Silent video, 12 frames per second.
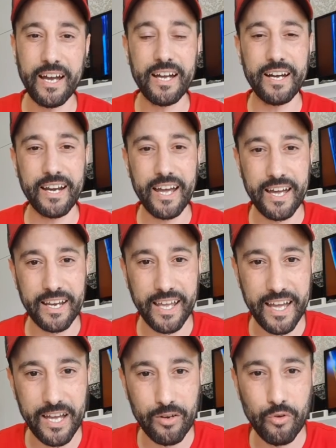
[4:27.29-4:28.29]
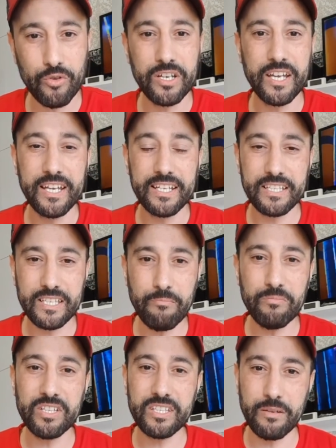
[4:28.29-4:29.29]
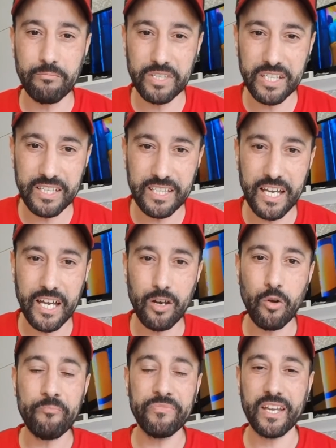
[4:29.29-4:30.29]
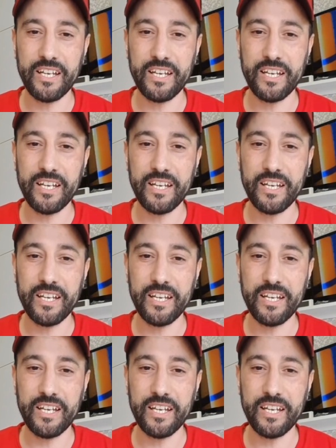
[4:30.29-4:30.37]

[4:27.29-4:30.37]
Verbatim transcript: راه القانون تم التمديد ديالو